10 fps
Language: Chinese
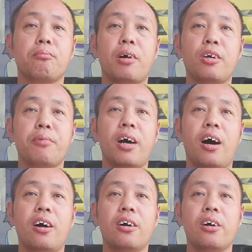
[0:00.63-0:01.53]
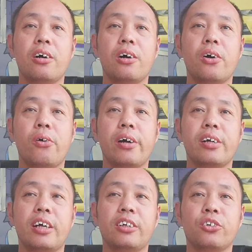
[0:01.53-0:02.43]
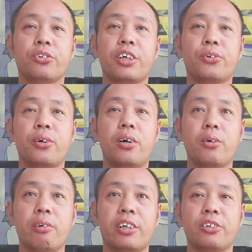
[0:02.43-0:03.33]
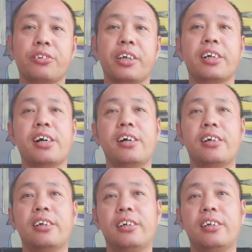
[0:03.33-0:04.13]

朋友们好，欢迎来到韭菜说，我是韭菜哥。